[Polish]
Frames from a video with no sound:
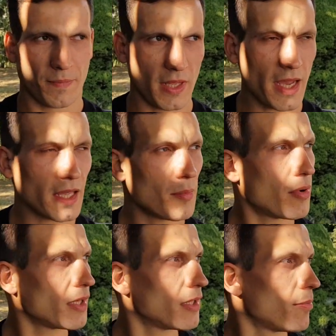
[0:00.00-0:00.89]
Jakie
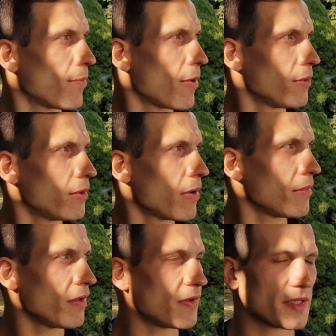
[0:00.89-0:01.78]
błędy popełniłem
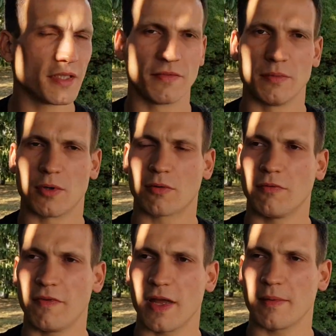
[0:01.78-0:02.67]
mniej więcej w tym roku
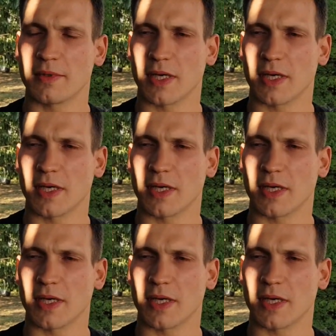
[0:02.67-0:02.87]
wiem,